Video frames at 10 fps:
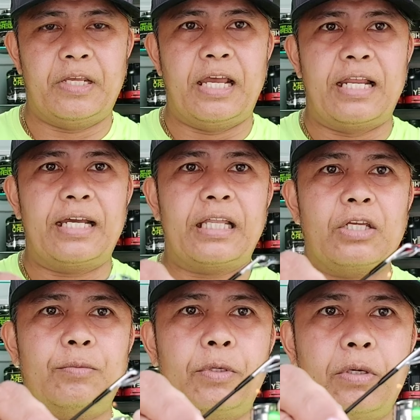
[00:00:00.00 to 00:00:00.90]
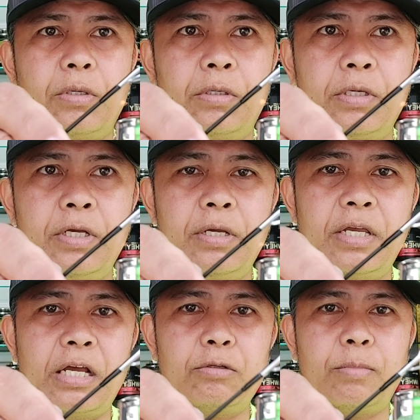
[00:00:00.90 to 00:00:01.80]
Yan, nakita nyo po. Oh.
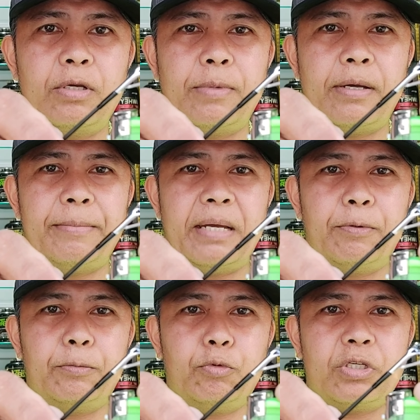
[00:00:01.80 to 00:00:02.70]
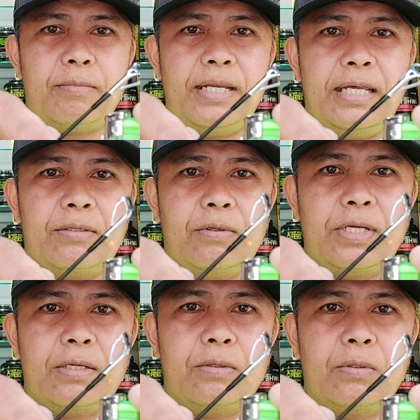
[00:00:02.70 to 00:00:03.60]
Yan, may, may apoy po siya maliit. Oh.
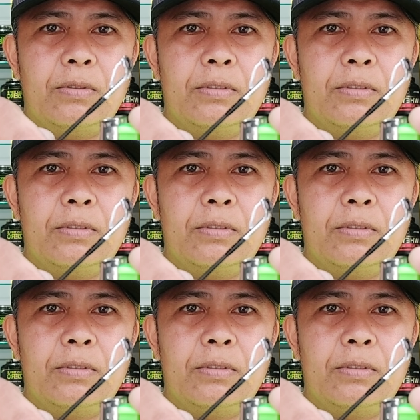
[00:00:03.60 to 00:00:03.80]
Yan, oh.